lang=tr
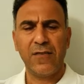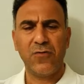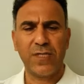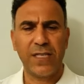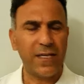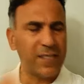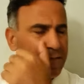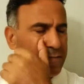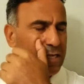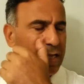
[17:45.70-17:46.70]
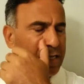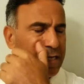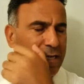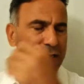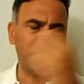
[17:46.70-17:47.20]
Değerli dostlar kim canlı
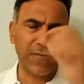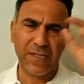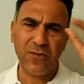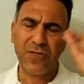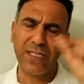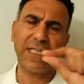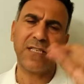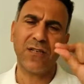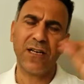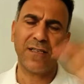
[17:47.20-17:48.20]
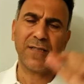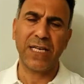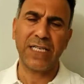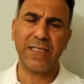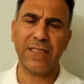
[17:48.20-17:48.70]
yayına katılmak istiyorsa niçin
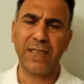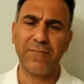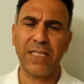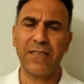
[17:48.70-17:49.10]
katılmak istediğini